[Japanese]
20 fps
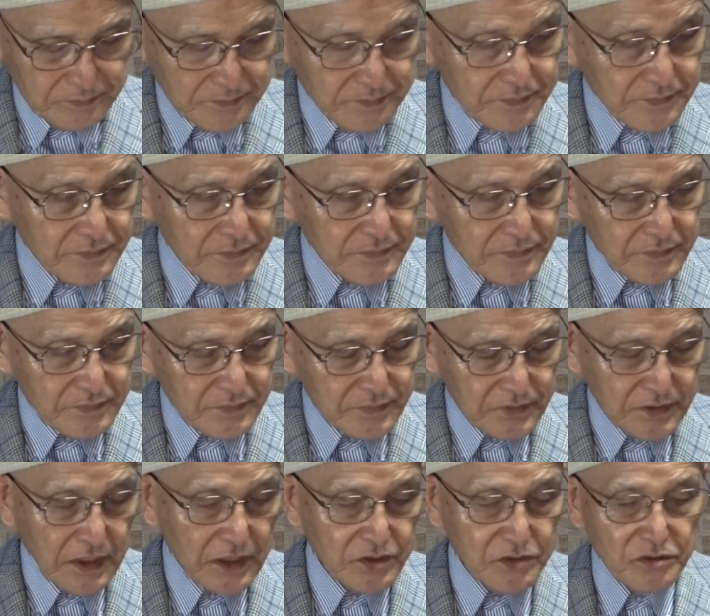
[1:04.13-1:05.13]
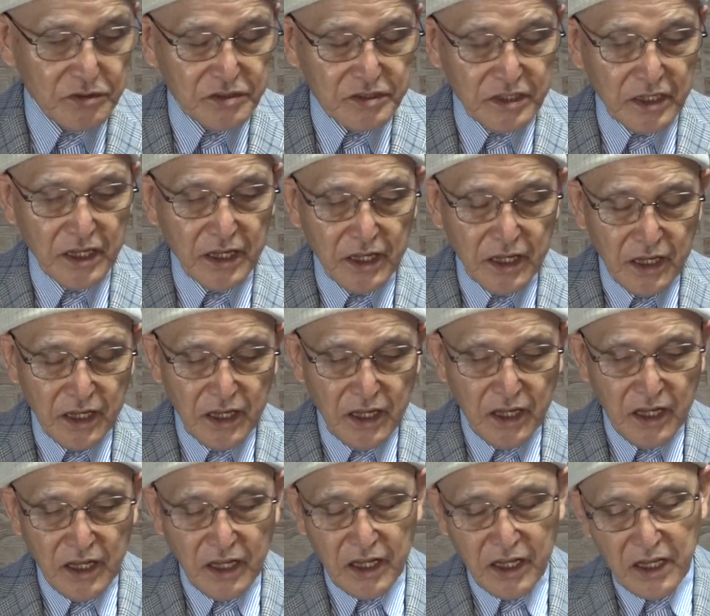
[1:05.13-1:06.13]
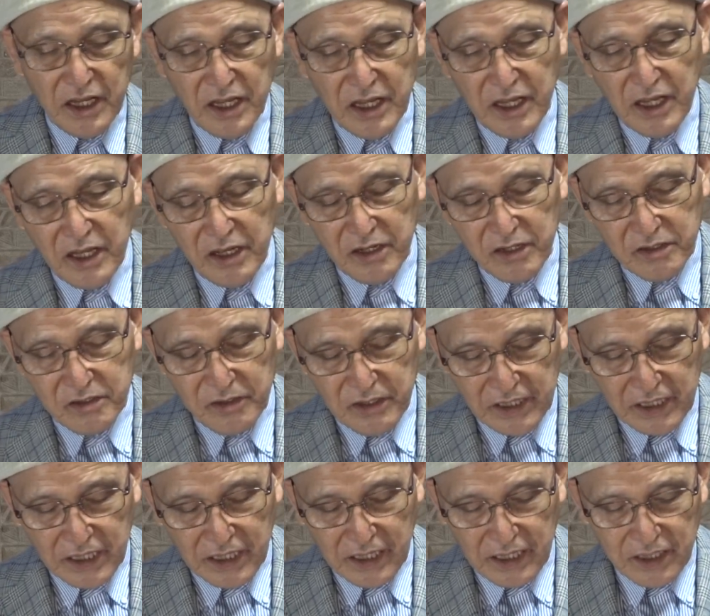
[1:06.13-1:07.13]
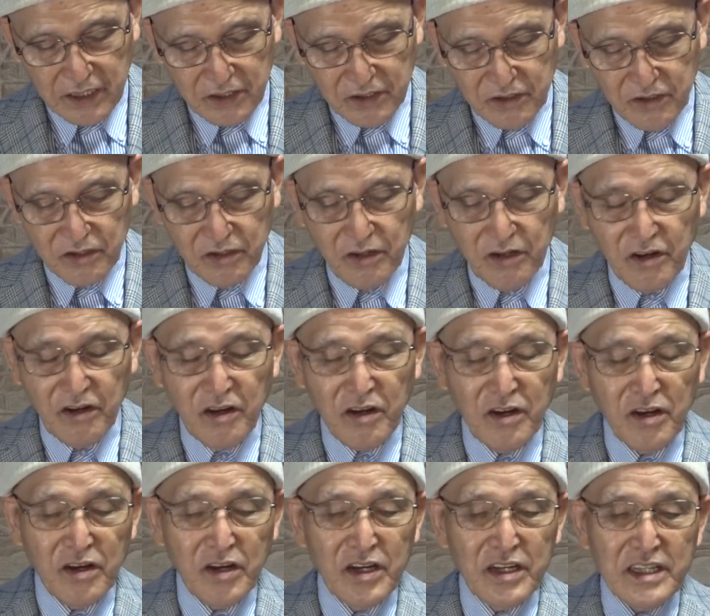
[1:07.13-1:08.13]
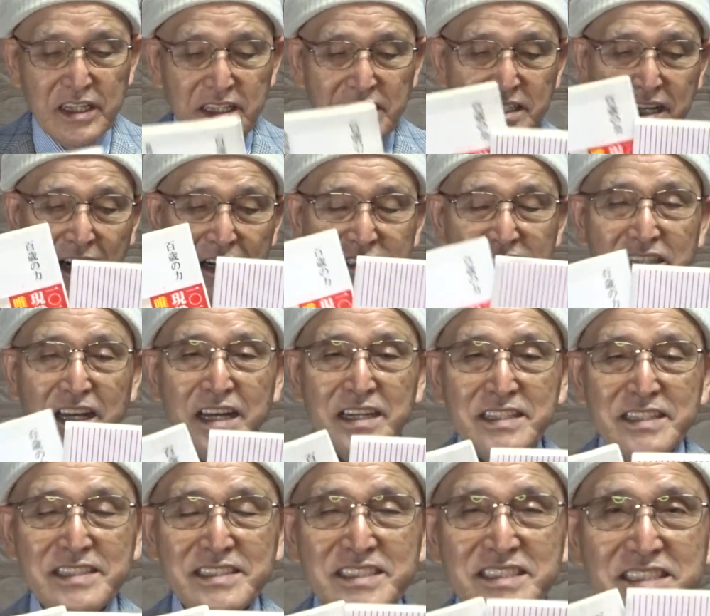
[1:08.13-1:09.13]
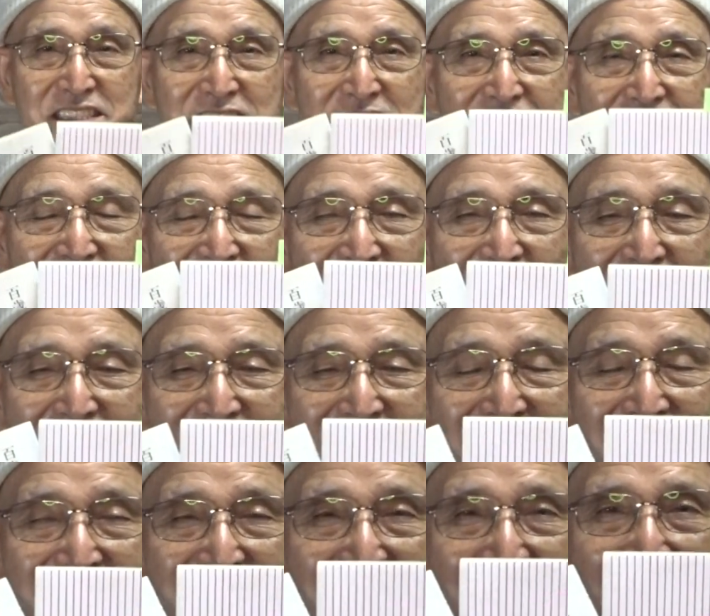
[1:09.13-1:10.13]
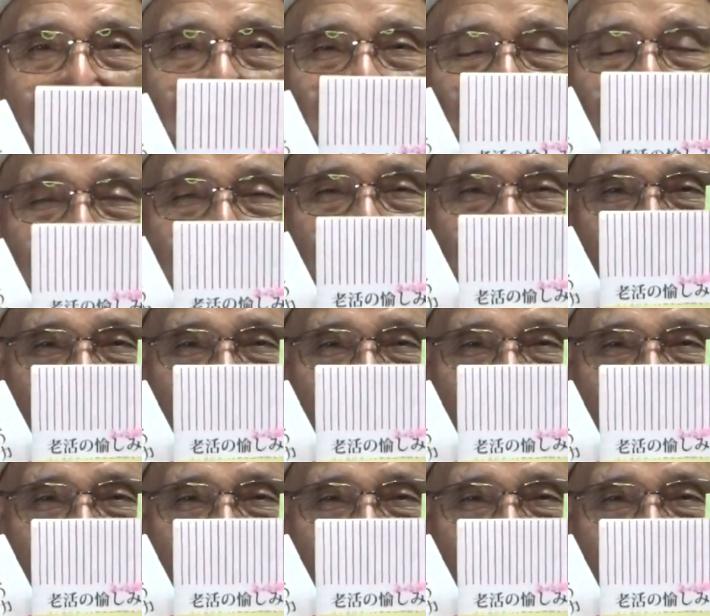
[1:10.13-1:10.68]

うんあそうですね、えー、これからこの100歳シリーズを行ってみたい